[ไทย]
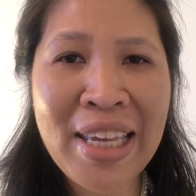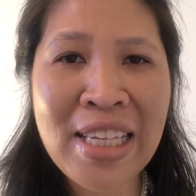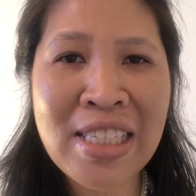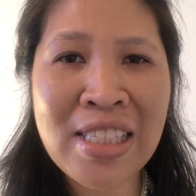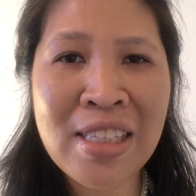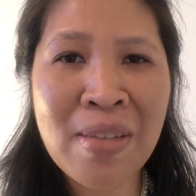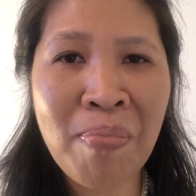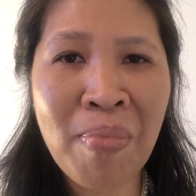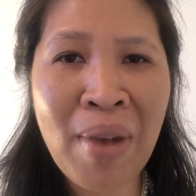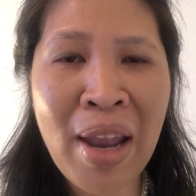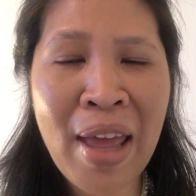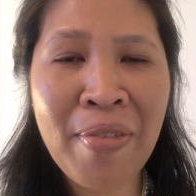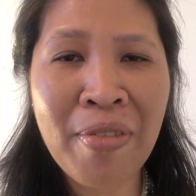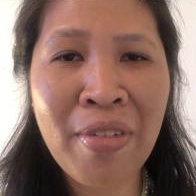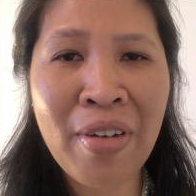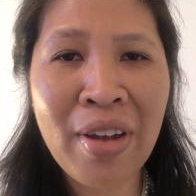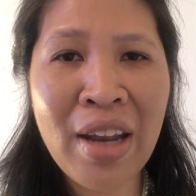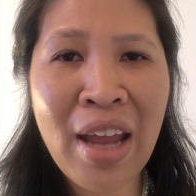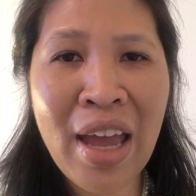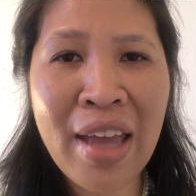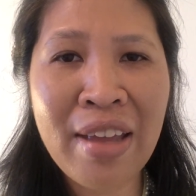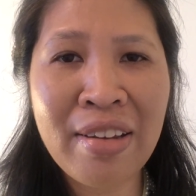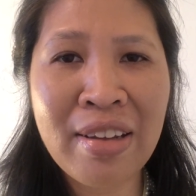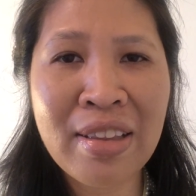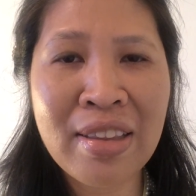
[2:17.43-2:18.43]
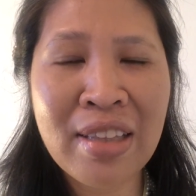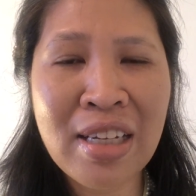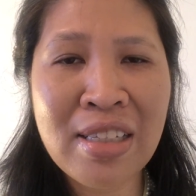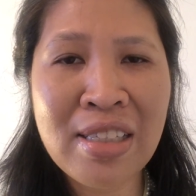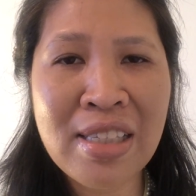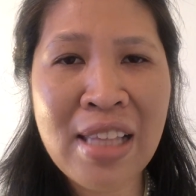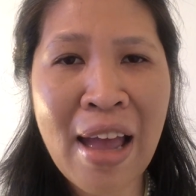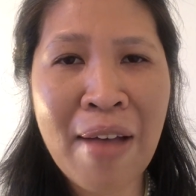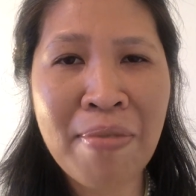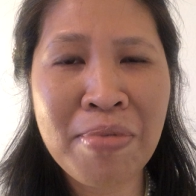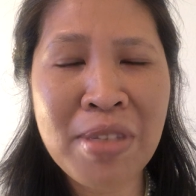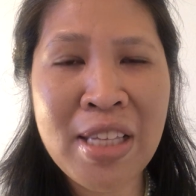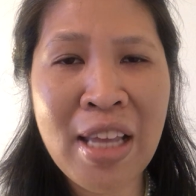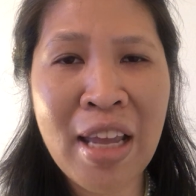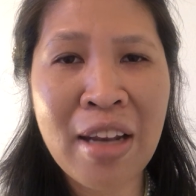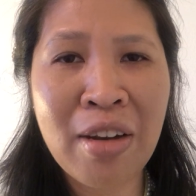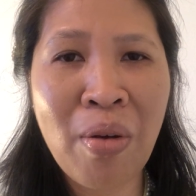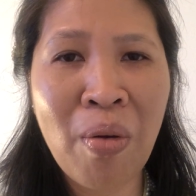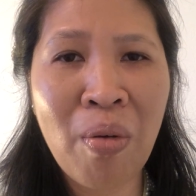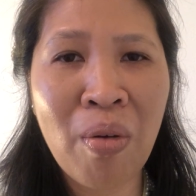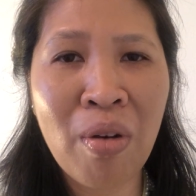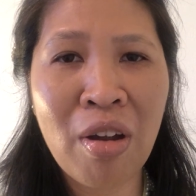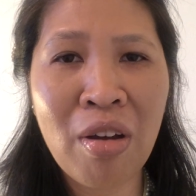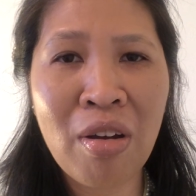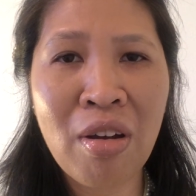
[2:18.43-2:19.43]
ยี่สิบเล่มก็ได้เงินตั้ง สามแสนห
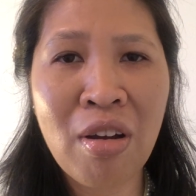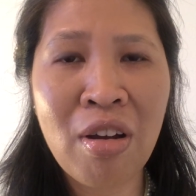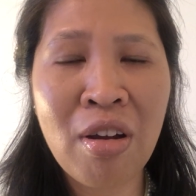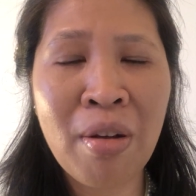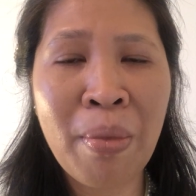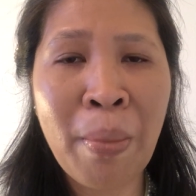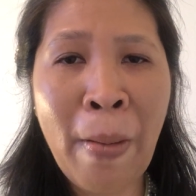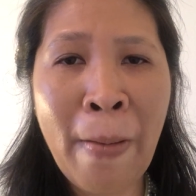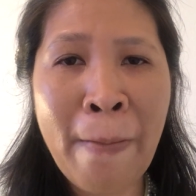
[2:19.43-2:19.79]
ก แล้วก็